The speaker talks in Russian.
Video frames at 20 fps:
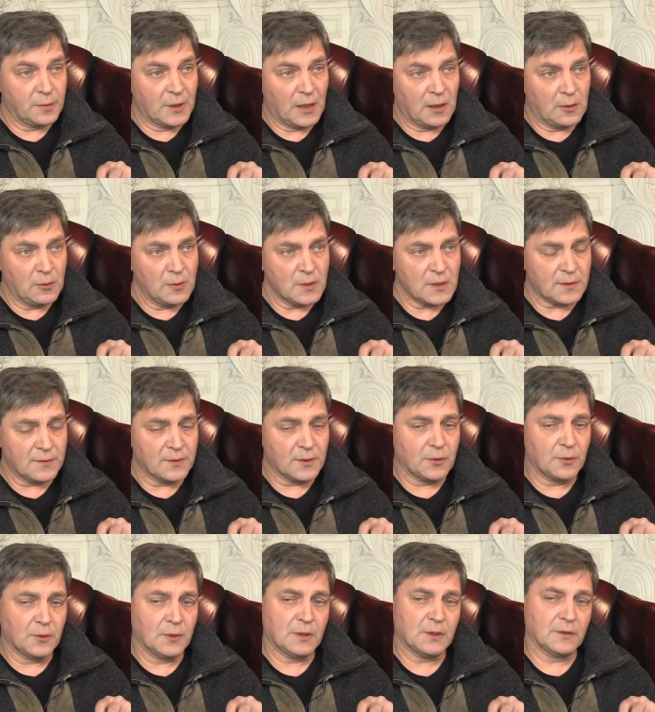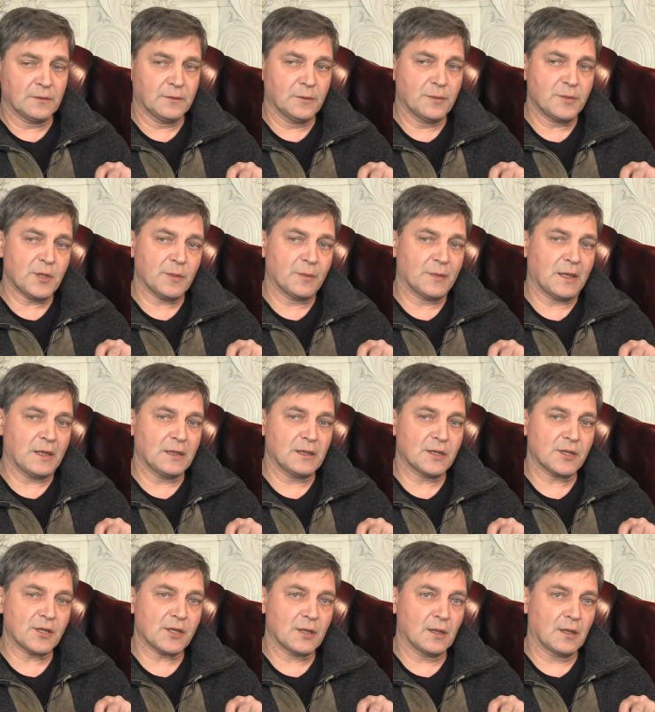богохульстве, то это, в общем,
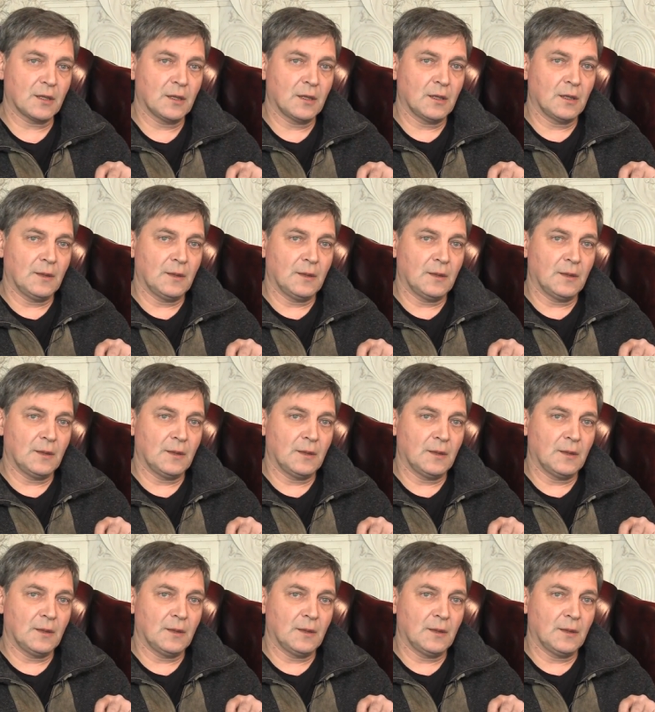конечно,